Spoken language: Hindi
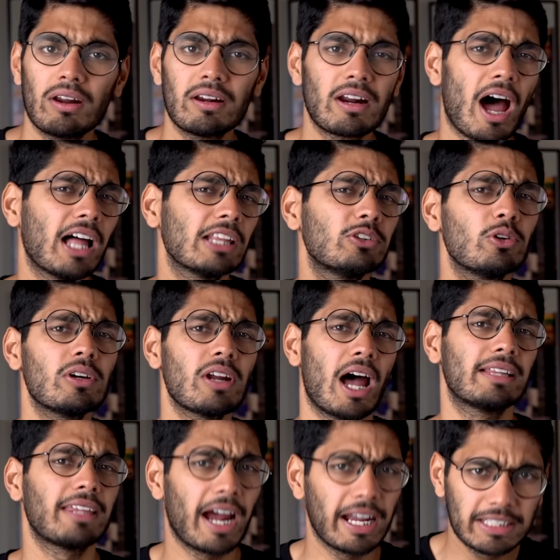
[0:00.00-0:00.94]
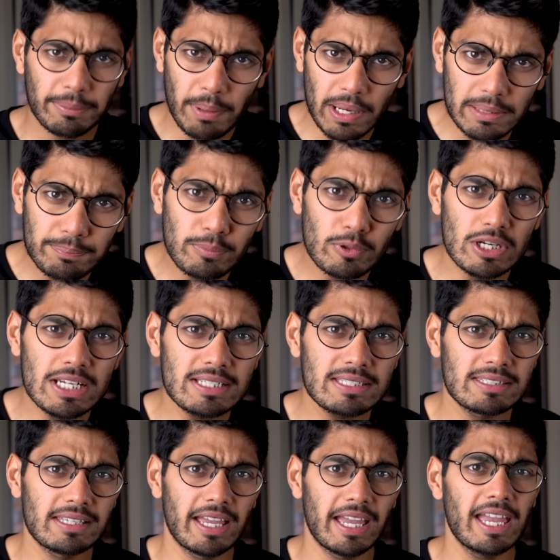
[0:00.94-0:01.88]
और रातों रात हैदराबाद
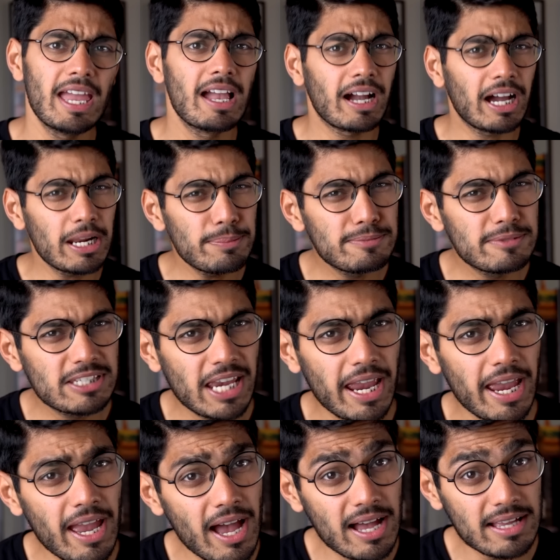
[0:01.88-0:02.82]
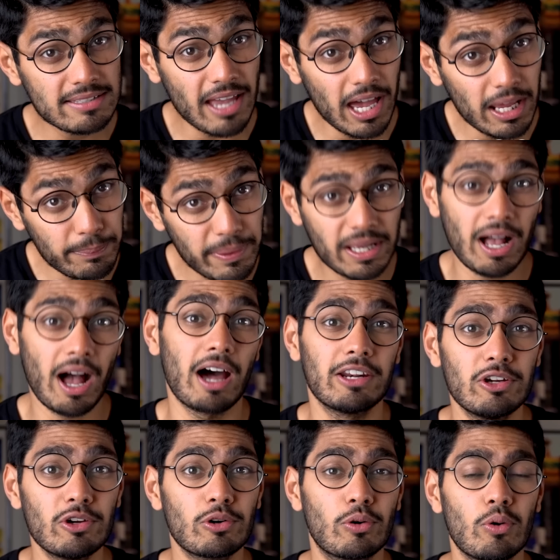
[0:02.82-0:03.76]
पुलिस ने करीब छह हजार
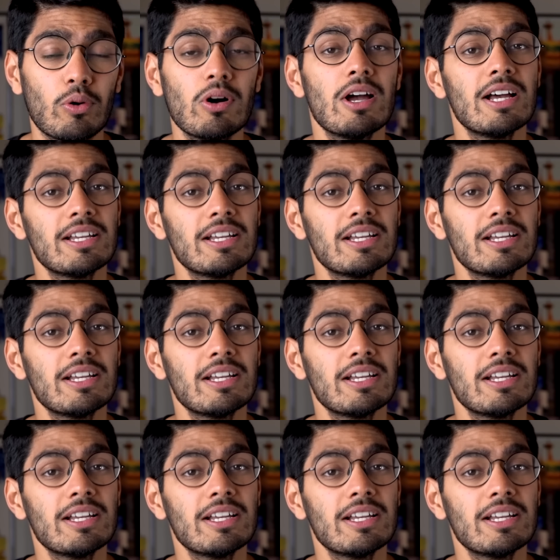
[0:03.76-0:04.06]
भिखारियों को